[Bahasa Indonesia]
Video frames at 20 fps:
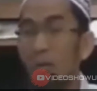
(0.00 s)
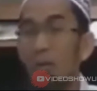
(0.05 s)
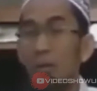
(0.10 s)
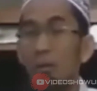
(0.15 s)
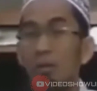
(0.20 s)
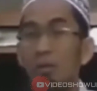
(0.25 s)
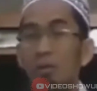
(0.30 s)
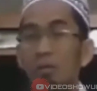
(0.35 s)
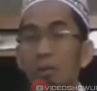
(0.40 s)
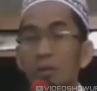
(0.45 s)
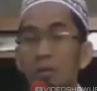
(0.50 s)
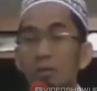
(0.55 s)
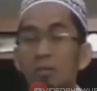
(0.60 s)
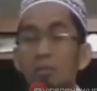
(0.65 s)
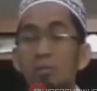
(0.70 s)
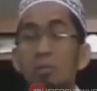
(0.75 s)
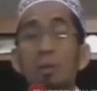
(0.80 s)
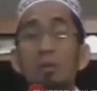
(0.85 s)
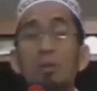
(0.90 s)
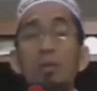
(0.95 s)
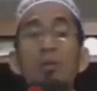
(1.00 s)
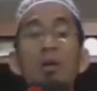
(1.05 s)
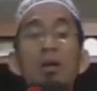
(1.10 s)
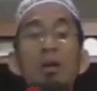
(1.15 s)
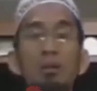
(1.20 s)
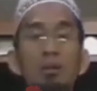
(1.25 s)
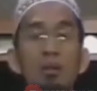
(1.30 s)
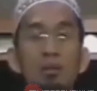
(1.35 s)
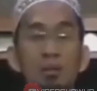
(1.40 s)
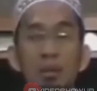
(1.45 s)
kata Utsman
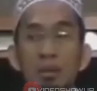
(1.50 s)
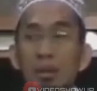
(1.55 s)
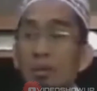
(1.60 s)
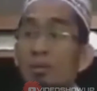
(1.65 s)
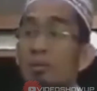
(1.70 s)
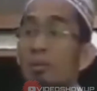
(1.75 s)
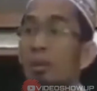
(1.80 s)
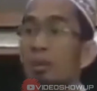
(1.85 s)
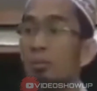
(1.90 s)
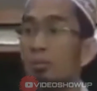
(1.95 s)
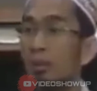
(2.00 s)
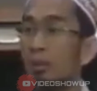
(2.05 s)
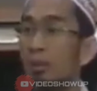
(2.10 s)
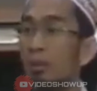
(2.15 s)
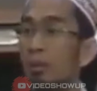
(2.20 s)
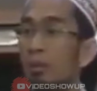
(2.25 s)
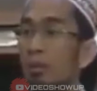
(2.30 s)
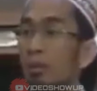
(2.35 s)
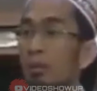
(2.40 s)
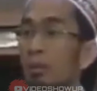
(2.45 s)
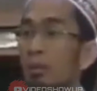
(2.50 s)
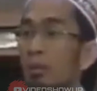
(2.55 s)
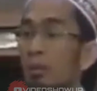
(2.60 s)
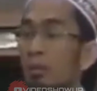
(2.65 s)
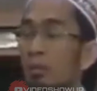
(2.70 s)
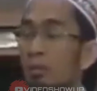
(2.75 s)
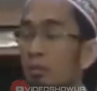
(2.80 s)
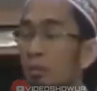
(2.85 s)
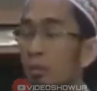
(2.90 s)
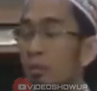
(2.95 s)
sepertiga harta saya langsung ambil
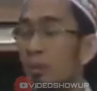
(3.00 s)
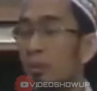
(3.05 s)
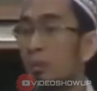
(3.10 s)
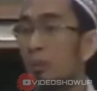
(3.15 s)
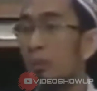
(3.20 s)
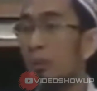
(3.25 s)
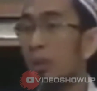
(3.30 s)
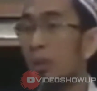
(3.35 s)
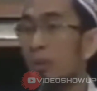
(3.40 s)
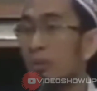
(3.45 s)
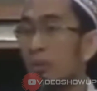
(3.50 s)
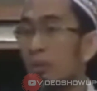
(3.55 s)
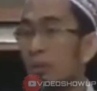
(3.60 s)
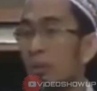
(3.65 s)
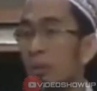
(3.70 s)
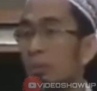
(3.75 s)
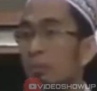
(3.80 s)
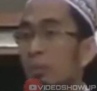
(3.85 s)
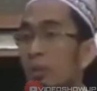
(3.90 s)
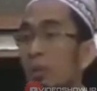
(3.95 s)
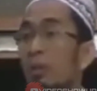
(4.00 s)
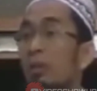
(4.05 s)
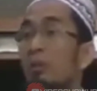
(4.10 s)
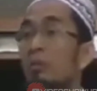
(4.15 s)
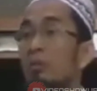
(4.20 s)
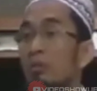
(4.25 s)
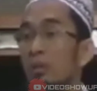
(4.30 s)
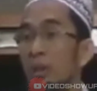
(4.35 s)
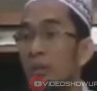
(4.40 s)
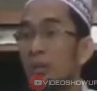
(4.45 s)
Us Usman punya aset 6
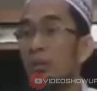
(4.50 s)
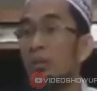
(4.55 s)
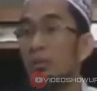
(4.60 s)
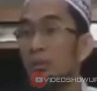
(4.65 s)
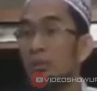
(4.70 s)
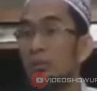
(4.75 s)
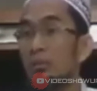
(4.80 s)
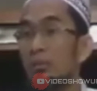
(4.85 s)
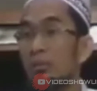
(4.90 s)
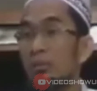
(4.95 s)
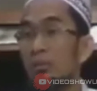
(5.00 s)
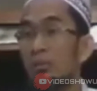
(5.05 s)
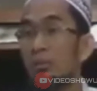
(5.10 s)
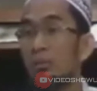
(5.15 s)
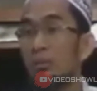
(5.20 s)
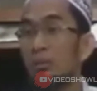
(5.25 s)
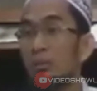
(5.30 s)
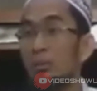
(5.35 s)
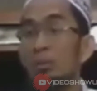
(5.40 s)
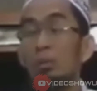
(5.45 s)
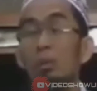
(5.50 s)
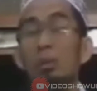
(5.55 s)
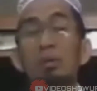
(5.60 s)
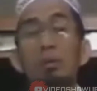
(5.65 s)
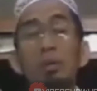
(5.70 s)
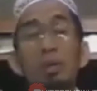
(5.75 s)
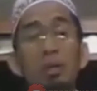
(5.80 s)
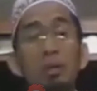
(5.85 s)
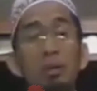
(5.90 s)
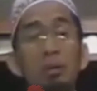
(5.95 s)
triliun saat itu 2
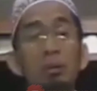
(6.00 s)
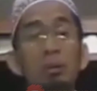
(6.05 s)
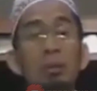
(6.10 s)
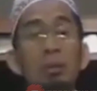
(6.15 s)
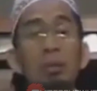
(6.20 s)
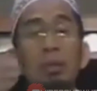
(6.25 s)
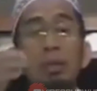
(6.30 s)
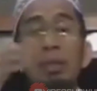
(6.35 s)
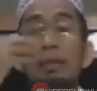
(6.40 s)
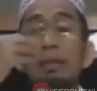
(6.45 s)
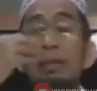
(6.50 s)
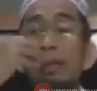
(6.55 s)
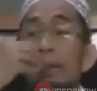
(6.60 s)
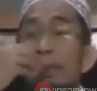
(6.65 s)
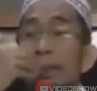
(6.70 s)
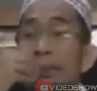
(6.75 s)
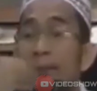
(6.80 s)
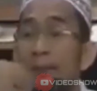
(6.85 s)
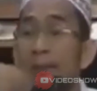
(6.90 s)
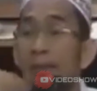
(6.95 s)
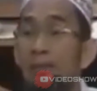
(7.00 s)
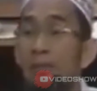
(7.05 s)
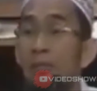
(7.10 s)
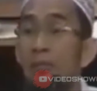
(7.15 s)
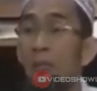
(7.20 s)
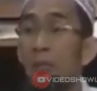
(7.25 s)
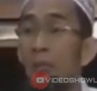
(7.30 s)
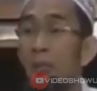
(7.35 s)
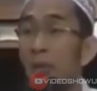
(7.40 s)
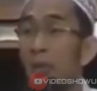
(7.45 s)
triliun dengan ringannya
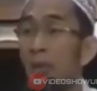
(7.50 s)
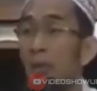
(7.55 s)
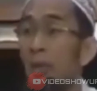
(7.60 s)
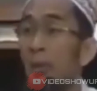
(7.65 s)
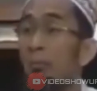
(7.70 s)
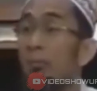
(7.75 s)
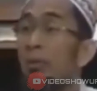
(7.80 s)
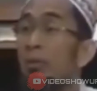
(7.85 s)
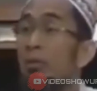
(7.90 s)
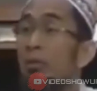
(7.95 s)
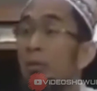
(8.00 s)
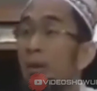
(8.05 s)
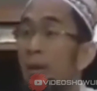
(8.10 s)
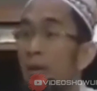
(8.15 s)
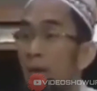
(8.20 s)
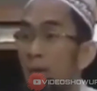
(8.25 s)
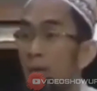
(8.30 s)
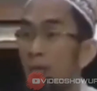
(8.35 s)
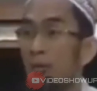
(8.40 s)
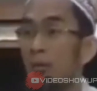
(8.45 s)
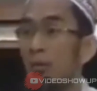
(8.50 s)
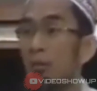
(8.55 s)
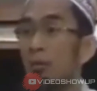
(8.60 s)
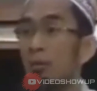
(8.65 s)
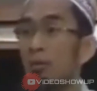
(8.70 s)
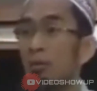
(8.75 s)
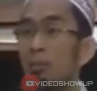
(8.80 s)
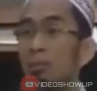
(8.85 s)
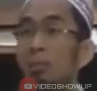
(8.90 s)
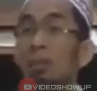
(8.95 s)
lisan mengatakan ambil sekarang
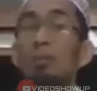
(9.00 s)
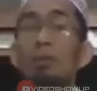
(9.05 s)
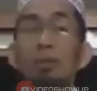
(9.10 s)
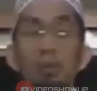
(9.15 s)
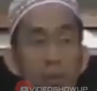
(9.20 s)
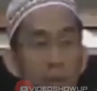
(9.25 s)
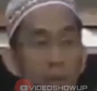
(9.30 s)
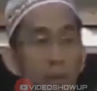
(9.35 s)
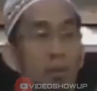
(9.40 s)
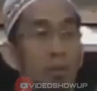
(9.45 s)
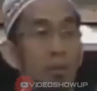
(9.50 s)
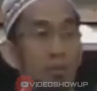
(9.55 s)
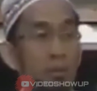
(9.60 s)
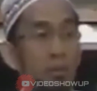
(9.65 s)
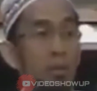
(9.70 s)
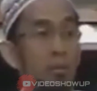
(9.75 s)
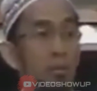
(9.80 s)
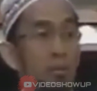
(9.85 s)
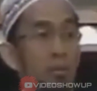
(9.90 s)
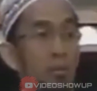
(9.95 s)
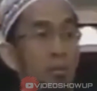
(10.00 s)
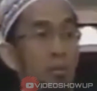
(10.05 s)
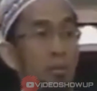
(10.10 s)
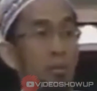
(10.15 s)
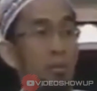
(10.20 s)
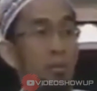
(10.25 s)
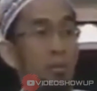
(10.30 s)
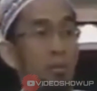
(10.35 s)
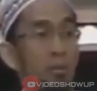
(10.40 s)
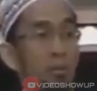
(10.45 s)
sepertiga harga saya
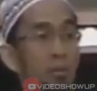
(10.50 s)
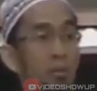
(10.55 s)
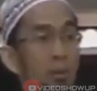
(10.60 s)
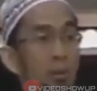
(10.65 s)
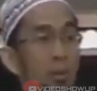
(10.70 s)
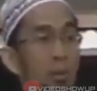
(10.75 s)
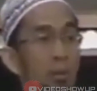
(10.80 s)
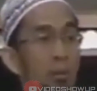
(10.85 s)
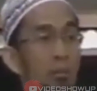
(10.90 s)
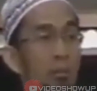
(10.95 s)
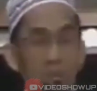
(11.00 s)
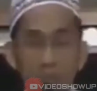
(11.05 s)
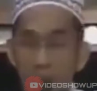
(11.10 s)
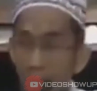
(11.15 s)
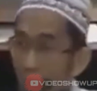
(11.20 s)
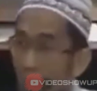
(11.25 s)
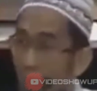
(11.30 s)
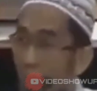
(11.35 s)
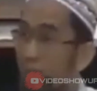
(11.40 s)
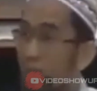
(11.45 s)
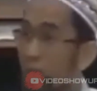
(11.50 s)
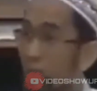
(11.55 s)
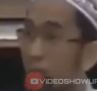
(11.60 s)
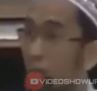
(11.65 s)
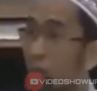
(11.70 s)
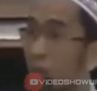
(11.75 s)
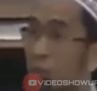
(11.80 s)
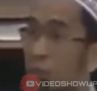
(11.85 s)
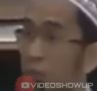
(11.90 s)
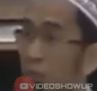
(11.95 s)
ya. mesti ada yang
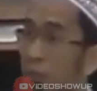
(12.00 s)
seperti